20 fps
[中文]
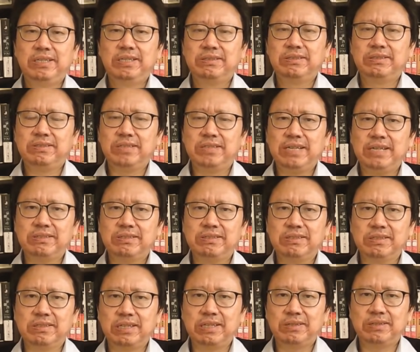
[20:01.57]
十年
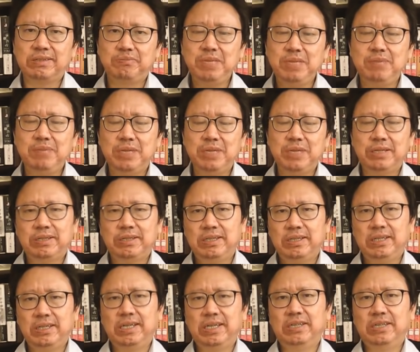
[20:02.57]
室的秘密
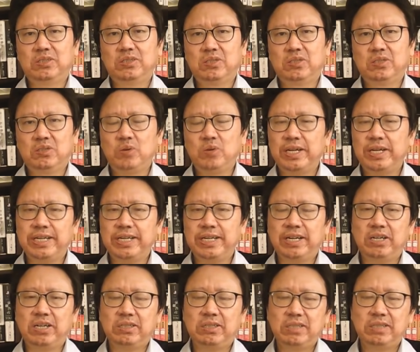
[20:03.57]
啊，传递给
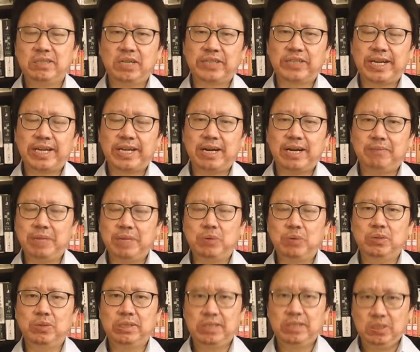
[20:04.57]
了澳大利亚、美
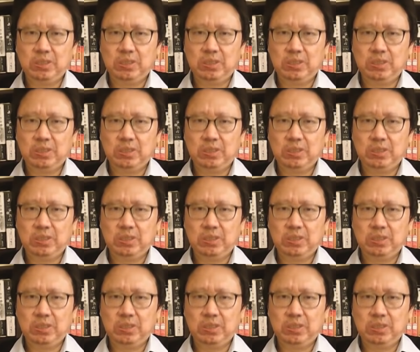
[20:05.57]
国、